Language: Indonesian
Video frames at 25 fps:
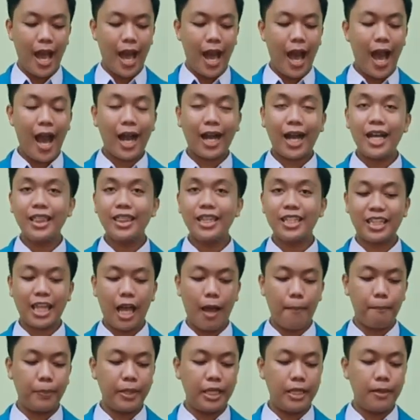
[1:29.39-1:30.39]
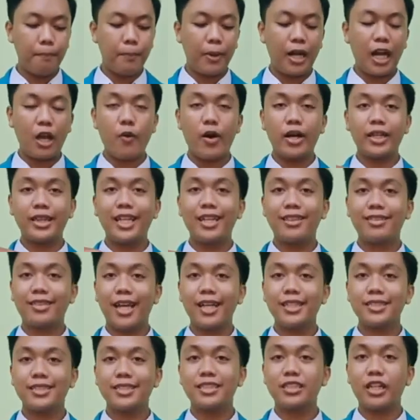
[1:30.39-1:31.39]
akan tetapi melewati
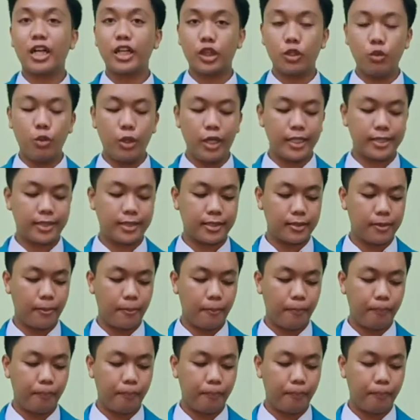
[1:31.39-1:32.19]
tes tertulis.